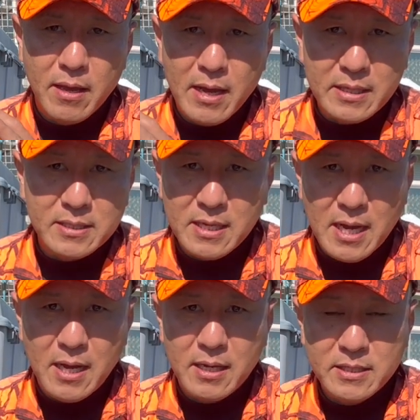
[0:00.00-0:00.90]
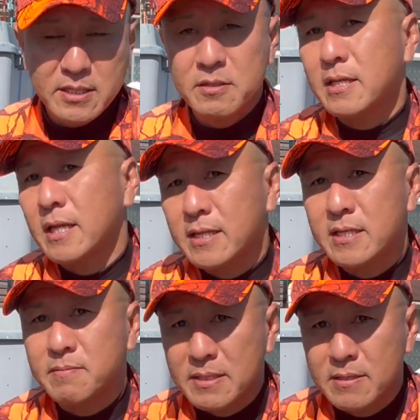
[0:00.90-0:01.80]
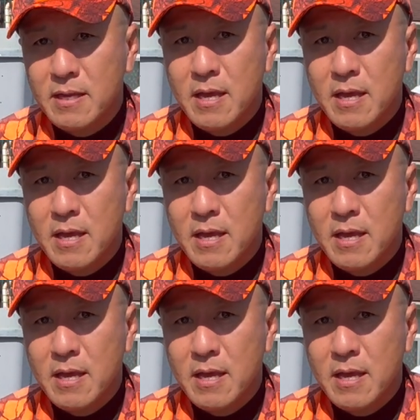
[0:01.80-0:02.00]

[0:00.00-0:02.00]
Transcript: アスカ、チグサだったりします。